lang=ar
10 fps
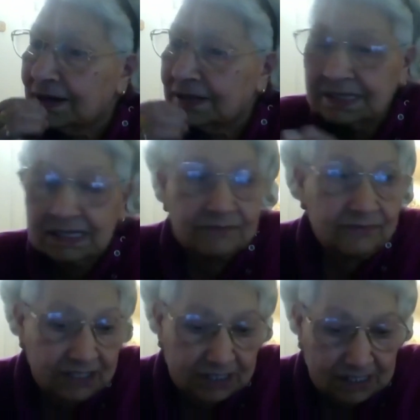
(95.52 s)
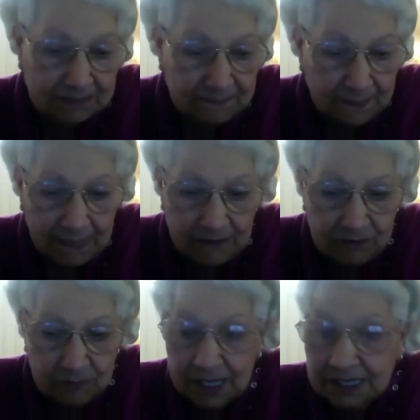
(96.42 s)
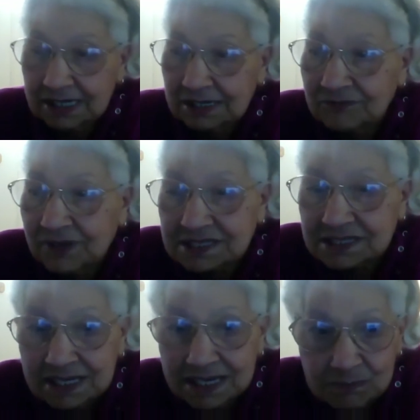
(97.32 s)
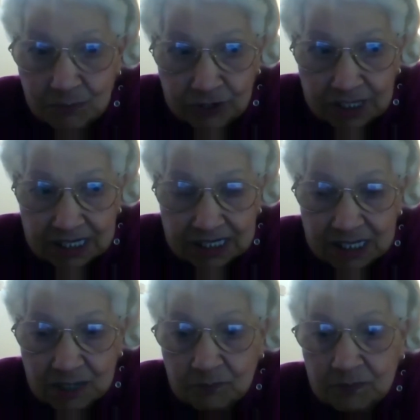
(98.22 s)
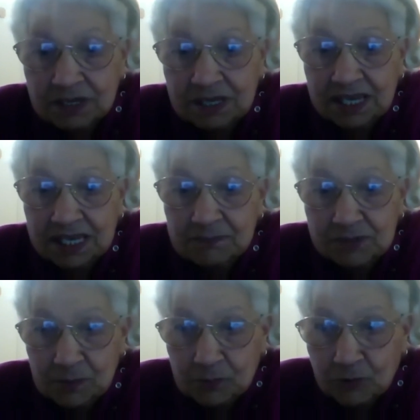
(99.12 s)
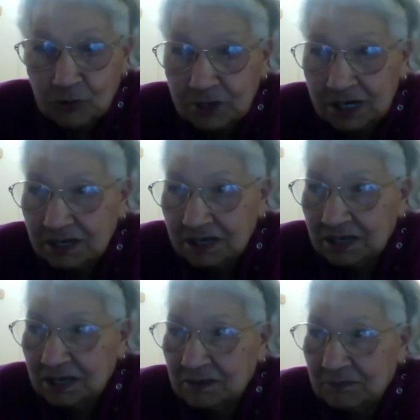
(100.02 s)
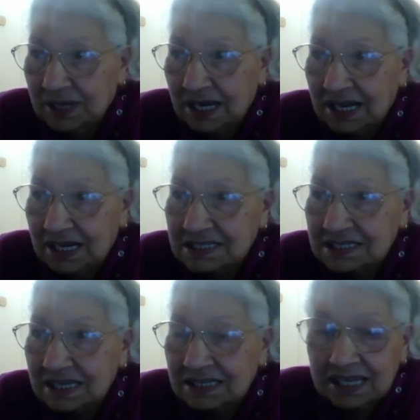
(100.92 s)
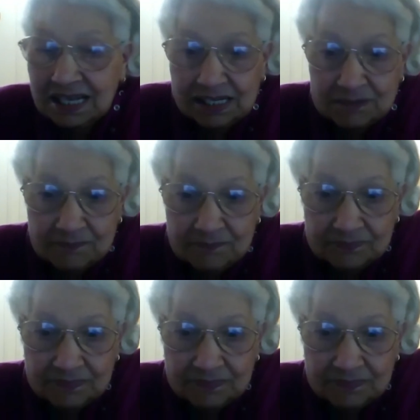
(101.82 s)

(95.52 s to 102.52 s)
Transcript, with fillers: انت خفيتي بعدين في اثناء المده دي ابن بول من الاسكا اتكلم